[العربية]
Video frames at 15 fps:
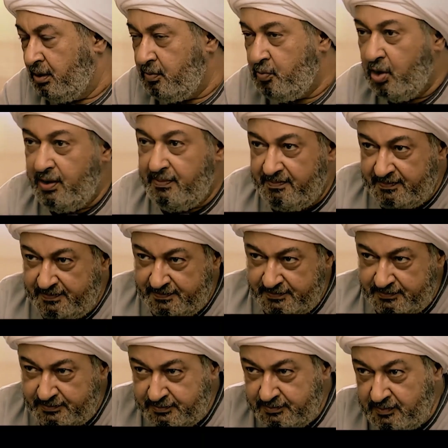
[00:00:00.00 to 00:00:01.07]
المهم
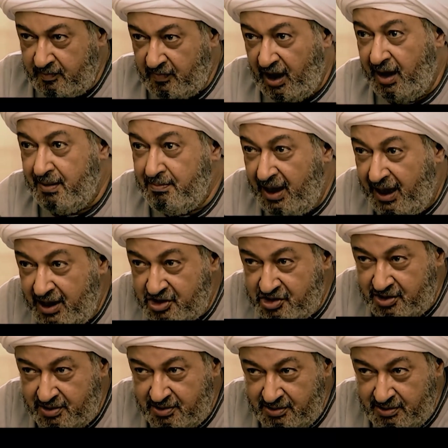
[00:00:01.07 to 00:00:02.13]
اهم
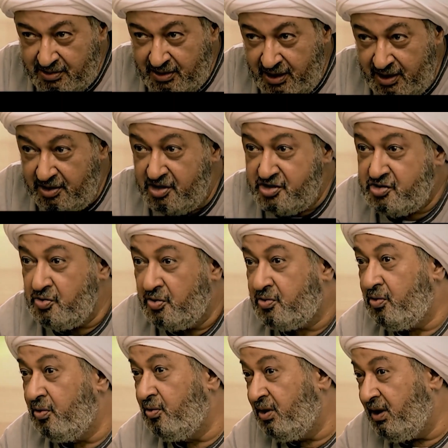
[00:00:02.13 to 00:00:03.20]
حاجه ان السوق
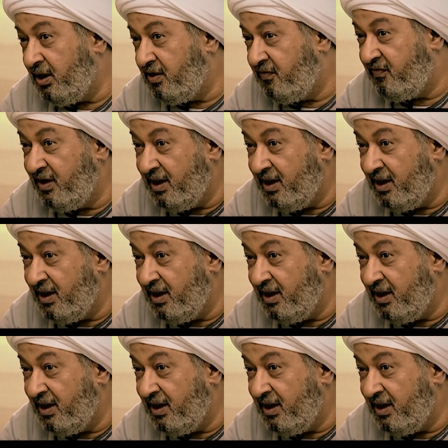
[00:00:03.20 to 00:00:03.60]
كله يعرف